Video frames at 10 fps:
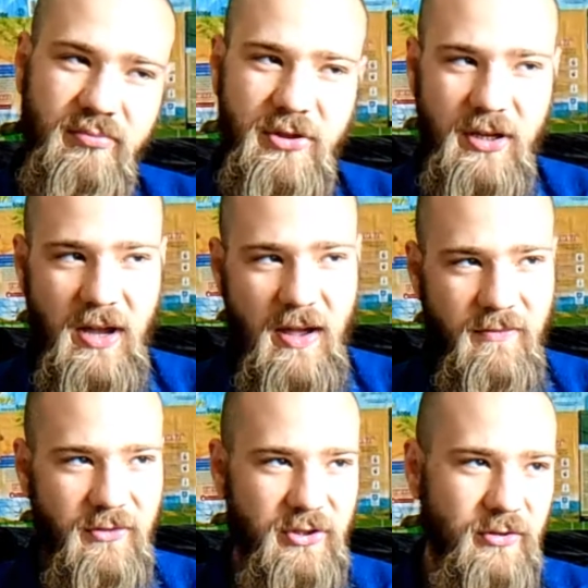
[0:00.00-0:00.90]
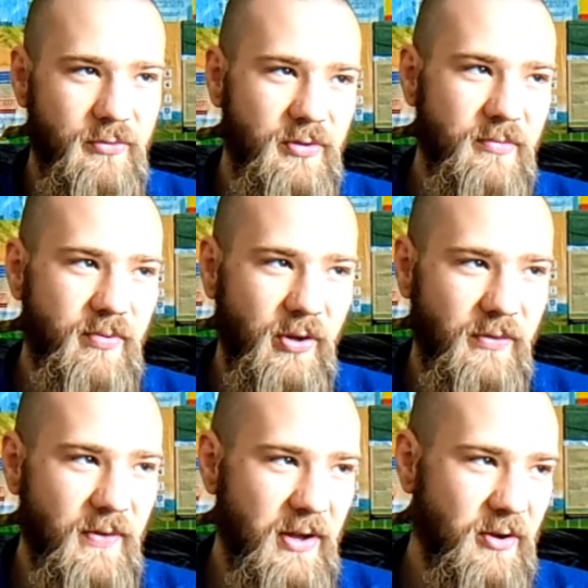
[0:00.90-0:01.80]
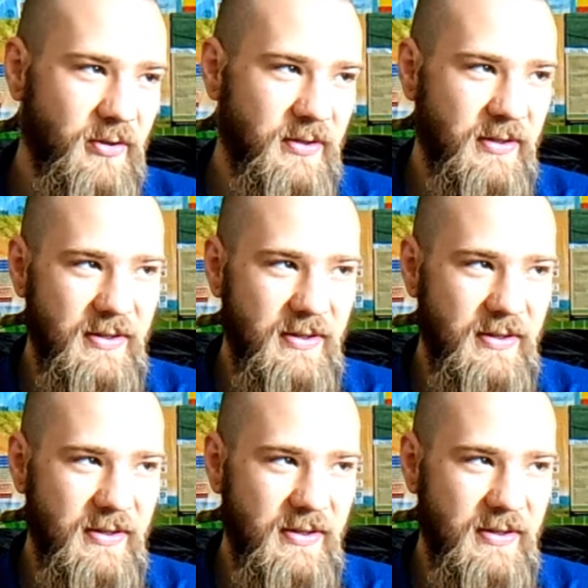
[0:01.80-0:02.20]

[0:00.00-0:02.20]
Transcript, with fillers: ciekawy, szczególnie porywający,